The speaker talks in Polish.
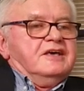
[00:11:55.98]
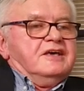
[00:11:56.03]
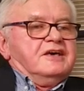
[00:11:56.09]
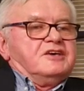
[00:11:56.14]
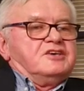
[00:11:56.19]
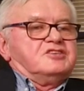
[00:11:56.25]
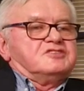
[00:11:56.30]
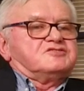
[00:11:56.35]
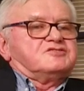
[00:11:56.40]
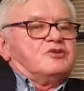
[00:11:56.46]

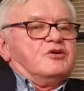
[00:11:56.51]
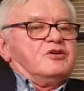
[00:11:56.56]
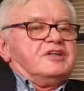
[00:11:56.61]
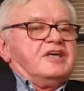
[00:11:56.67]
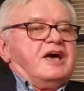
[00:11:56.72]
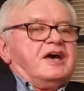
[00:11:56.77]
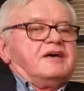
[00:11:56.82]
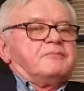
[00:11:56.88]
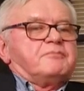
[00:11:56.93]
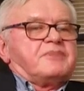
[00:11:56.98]

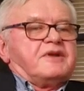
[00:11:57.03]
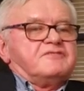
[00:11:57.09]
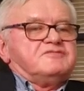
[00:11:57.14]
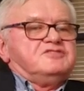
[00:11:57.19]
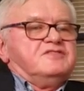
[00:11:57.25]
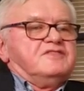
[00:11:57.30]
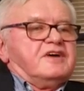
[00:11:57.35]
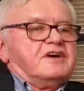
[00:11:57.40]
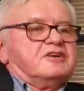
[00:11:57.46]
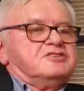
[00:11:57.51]
historia,
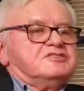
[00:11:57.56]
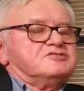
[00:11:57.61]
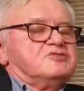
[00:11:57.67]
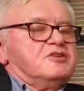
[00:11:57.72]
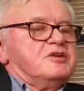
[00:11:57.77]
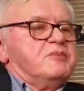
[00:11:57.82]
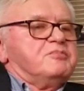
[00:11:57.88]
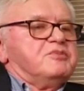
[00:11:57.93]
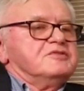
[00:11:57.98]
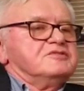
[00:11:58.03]
prawdziwa
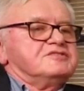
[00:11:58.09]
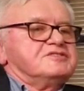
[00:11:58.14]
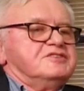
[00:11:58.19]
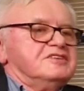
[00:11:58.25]
historia Polski